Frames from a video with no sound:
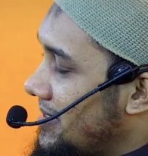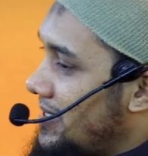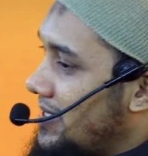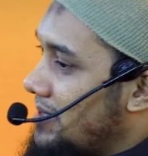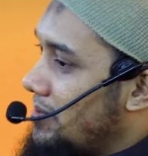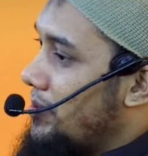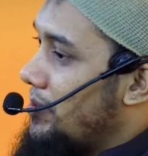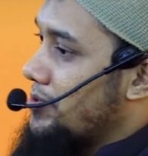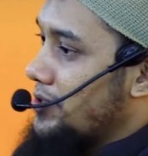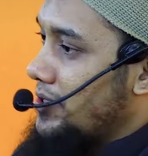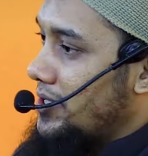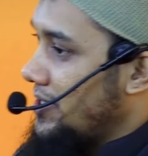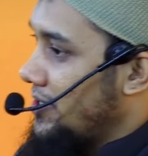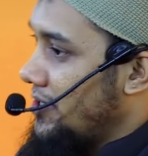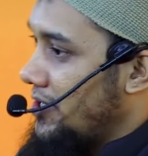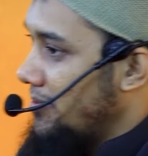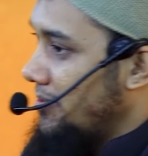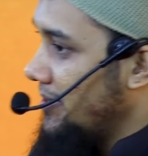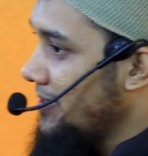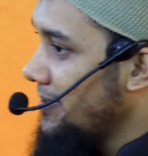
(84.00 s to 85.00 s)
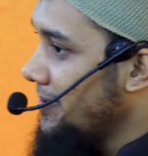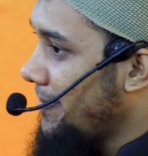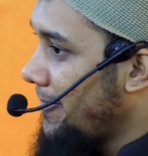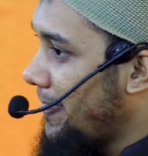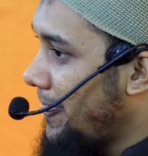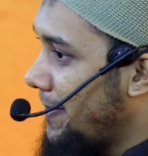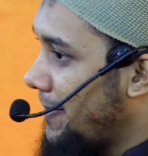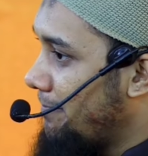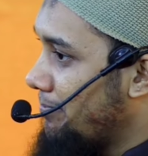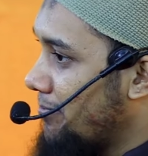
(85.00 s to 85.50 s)
জানি না ভবিষ্যতে কী হবে
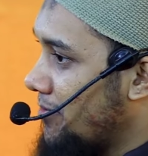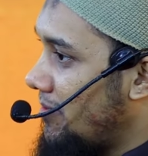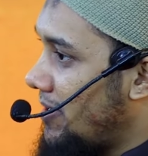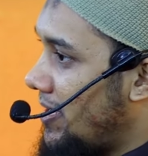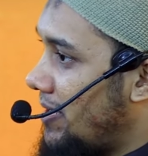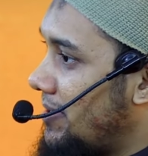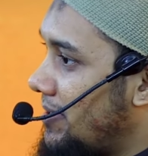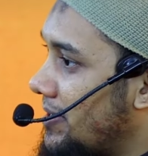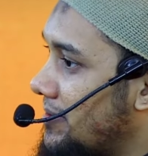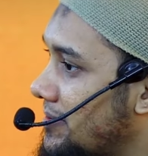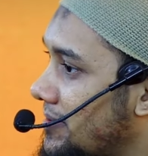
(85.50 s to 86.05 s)
তবে আমার